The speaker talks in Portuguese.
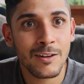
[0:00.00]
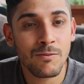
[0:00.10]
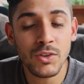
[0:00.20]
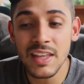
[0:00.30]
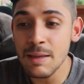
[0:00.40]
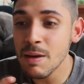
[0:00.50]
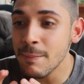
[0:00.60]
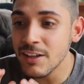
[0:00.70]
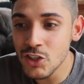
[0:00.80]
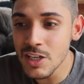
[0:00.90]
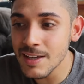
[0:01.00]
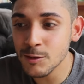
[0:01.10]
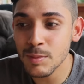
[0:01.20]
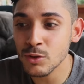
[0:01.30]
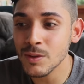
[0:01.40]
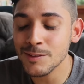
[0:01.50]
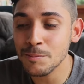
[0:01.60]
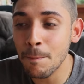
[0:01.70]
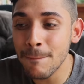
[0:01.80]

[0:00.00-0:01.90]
Você tem que permitir que as pessoas